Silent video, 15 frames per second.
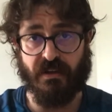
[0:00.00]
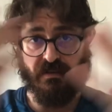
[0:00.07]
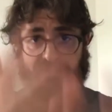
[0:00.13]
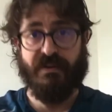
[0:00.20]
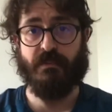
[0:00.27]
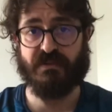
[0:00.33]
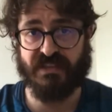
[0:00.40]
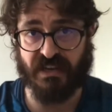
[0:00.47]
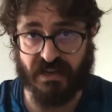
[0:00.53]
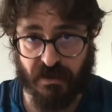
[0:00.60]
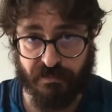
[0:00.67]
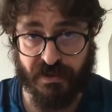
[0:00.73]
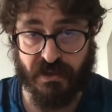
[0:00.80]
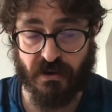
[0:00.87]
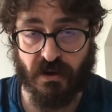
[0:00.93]
Vamos a
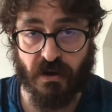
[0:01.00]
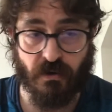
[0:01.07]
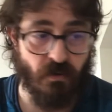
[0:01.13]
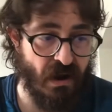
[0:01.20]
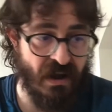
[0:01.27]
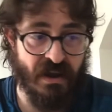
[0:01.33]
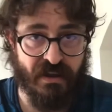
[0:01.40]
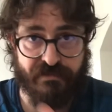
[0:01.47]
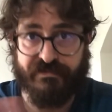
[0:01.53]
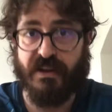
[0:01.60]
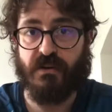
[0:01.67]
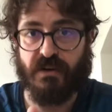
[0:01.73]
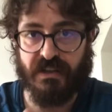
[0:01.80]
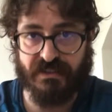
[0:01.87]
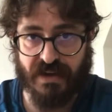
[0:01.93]
capire, no? Quelli che
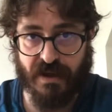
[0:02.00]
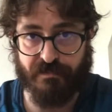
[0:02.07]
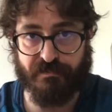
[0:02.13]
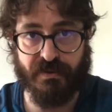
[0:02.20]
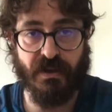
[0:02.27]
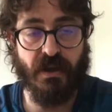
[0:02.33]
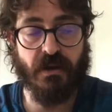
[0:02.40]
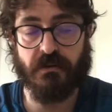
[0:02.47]
fanno la trap.